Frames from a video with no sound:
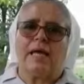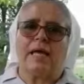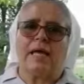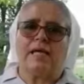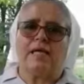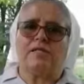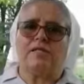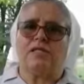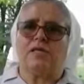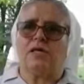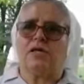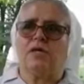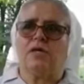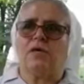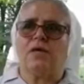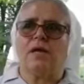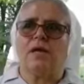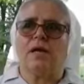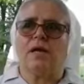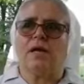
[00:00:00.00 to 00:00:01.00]
che il
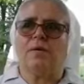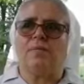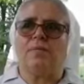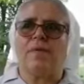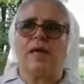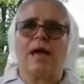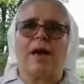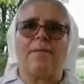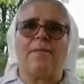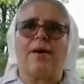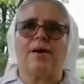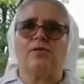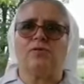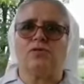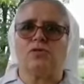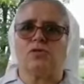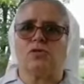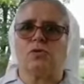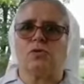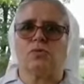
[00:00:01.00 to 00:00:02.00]
Signore mi ama
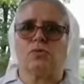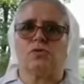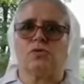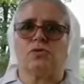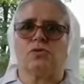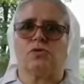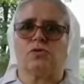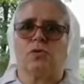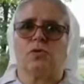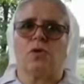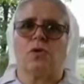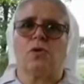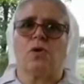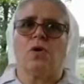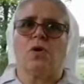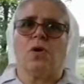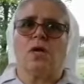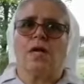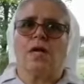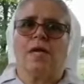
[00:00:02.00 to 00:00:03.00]
così come sono,
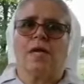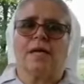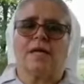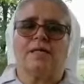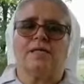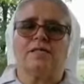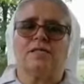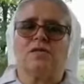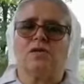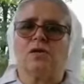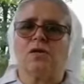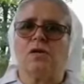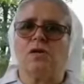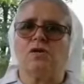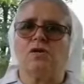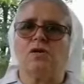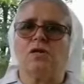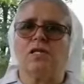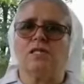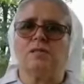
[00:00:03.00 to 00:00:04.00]
che il Signore
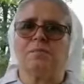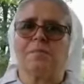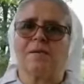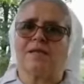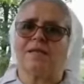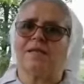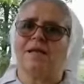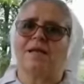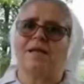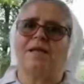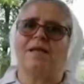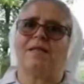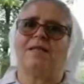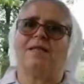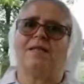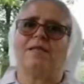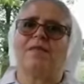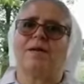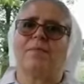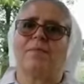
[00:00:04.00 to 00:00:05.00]
non aspetta
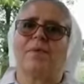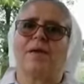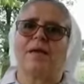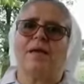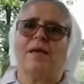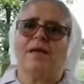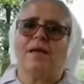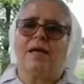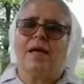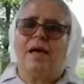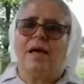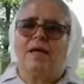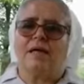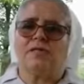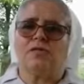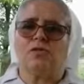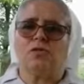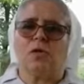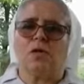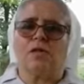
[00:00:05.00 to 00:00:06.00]
niente da me,
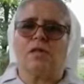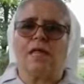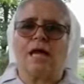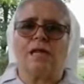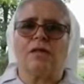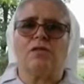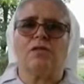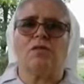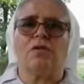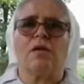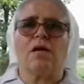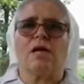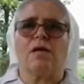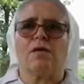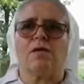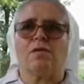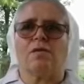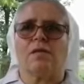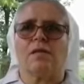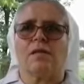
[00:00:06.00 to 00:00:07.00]
soltanto che
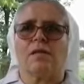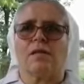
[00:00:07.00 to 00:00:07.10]
io,